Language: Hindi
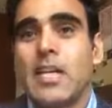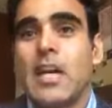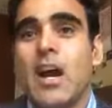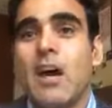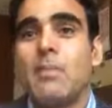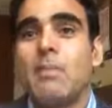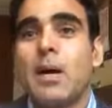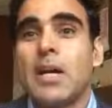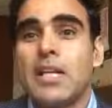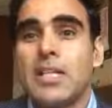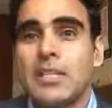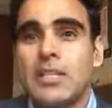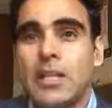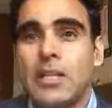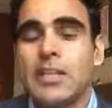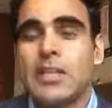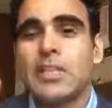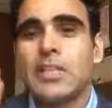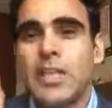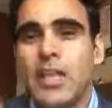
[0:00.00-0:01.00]
कि आप
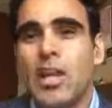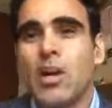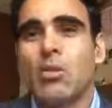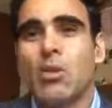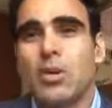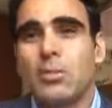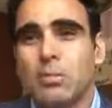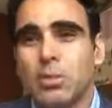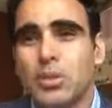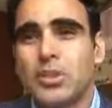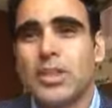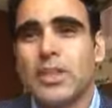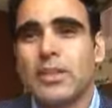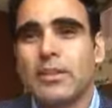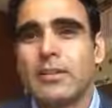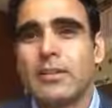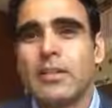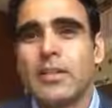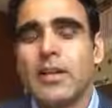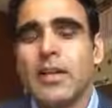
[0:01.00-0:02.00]
पाकिस्तान की सेना को ये पूछें
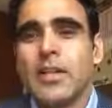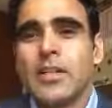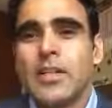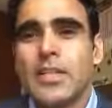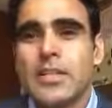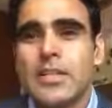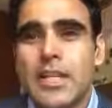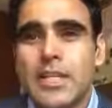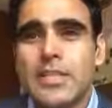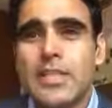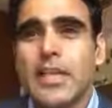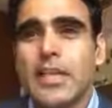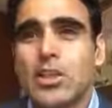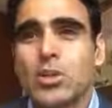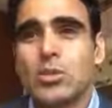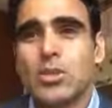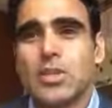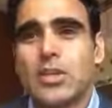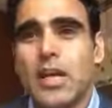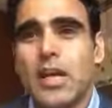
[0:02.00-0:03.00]
कि जैसे
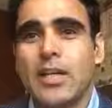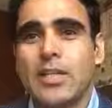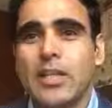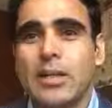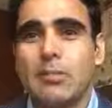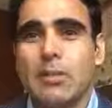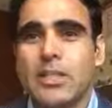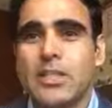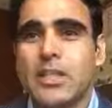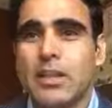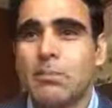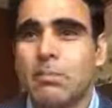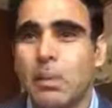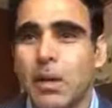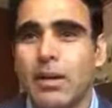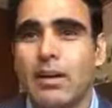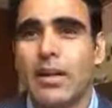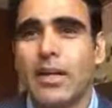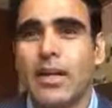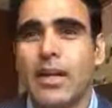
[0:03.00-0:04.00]
हिंदुस्तान के बच्चे
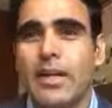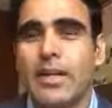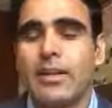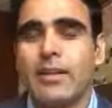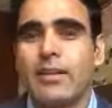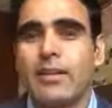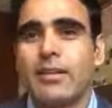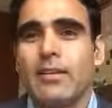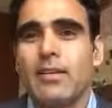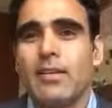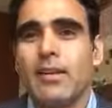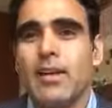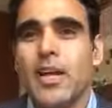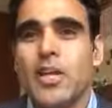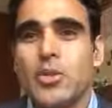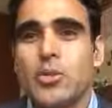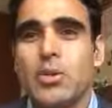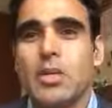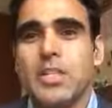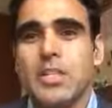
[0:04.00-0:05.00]
पढ़ रहे हैं
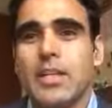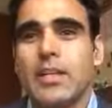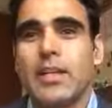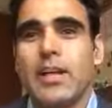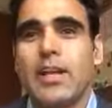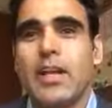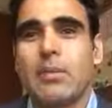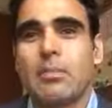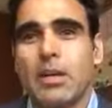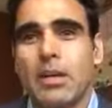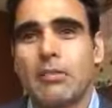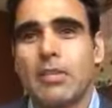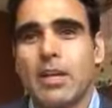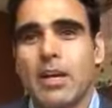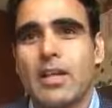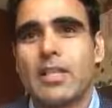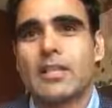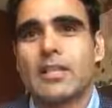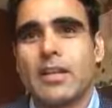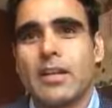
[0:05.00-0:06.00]
एजुकेशन ले रहे हैं अपना
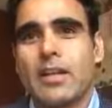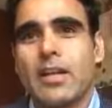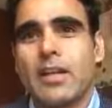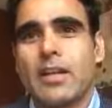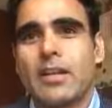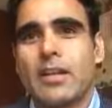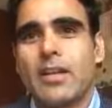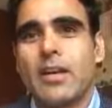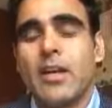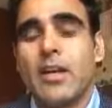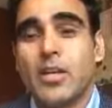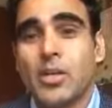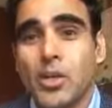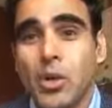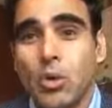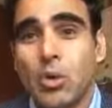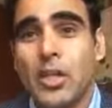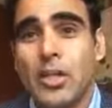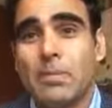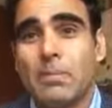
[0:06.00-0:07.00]
विकास कर रहे हैं
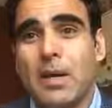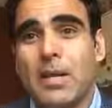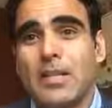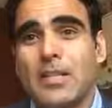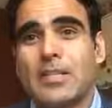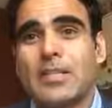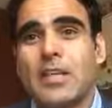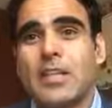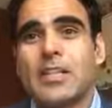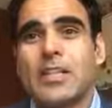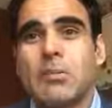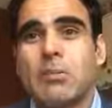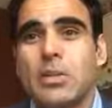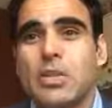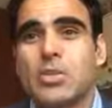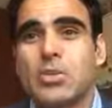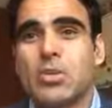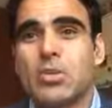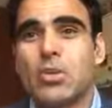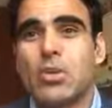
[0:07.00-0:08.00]
क्यों नहीं पाकिस्तान के
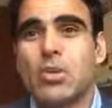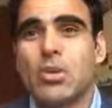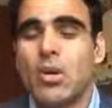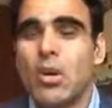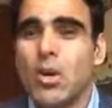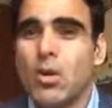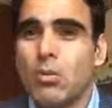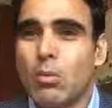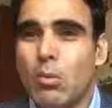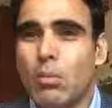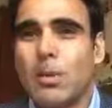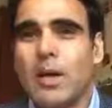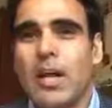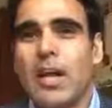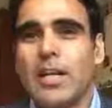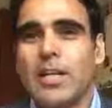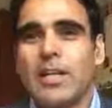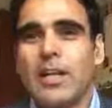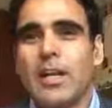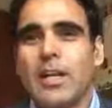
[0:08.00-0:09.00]
बच्चों को वो
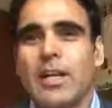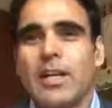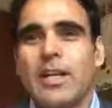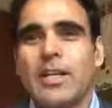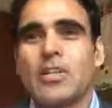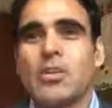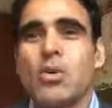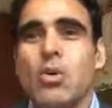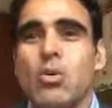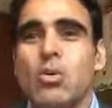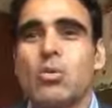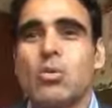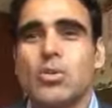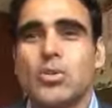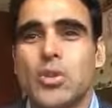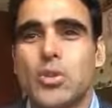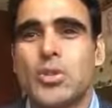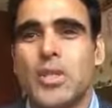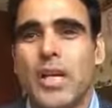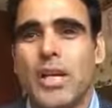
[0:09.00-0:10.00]
पढ़ा लिखा रहे हैं क्यों
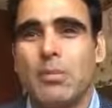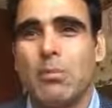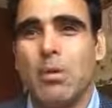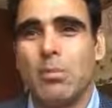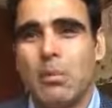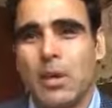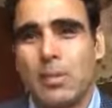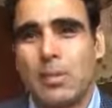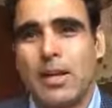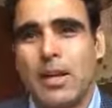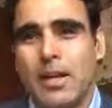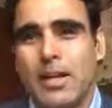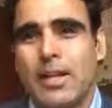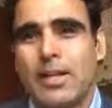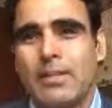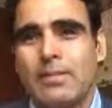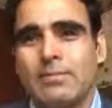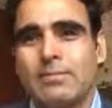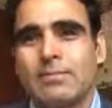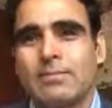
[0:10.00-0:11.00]
उनको सुसाइड बॉम्बर बना
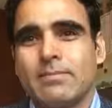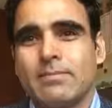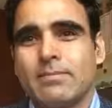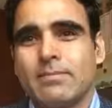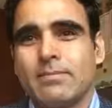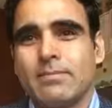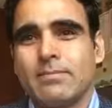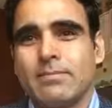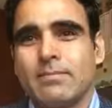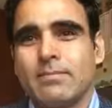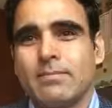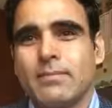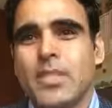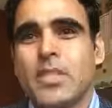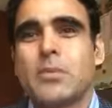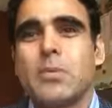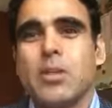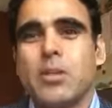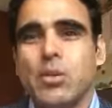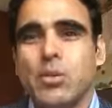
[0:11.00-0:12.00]
रहे हैं
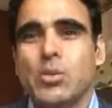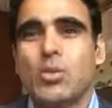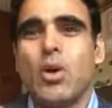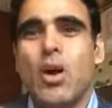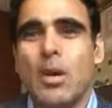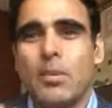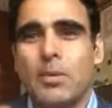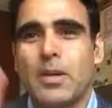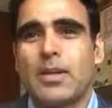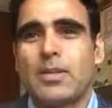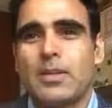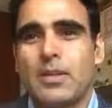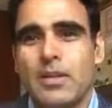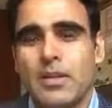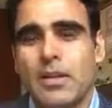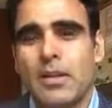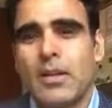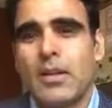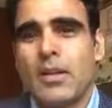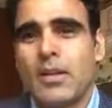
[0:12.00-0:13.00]
इसमें दोस्तों आपका
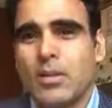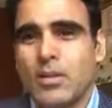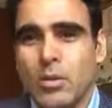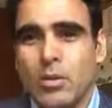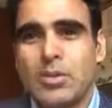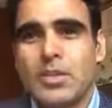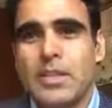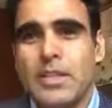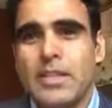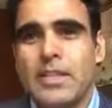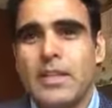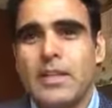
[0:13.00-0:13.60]
दोष